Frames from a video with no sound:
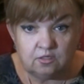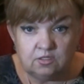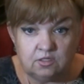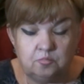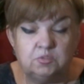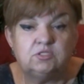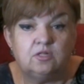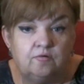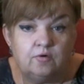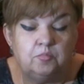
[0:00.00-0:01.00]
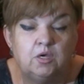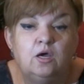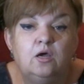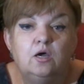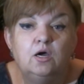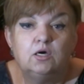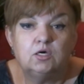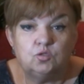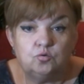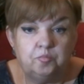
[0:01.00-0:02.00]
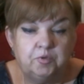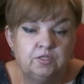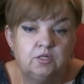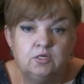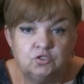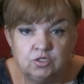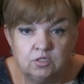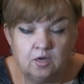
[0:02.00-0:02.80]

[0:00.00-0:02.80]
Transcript: иными словами – который принадлежал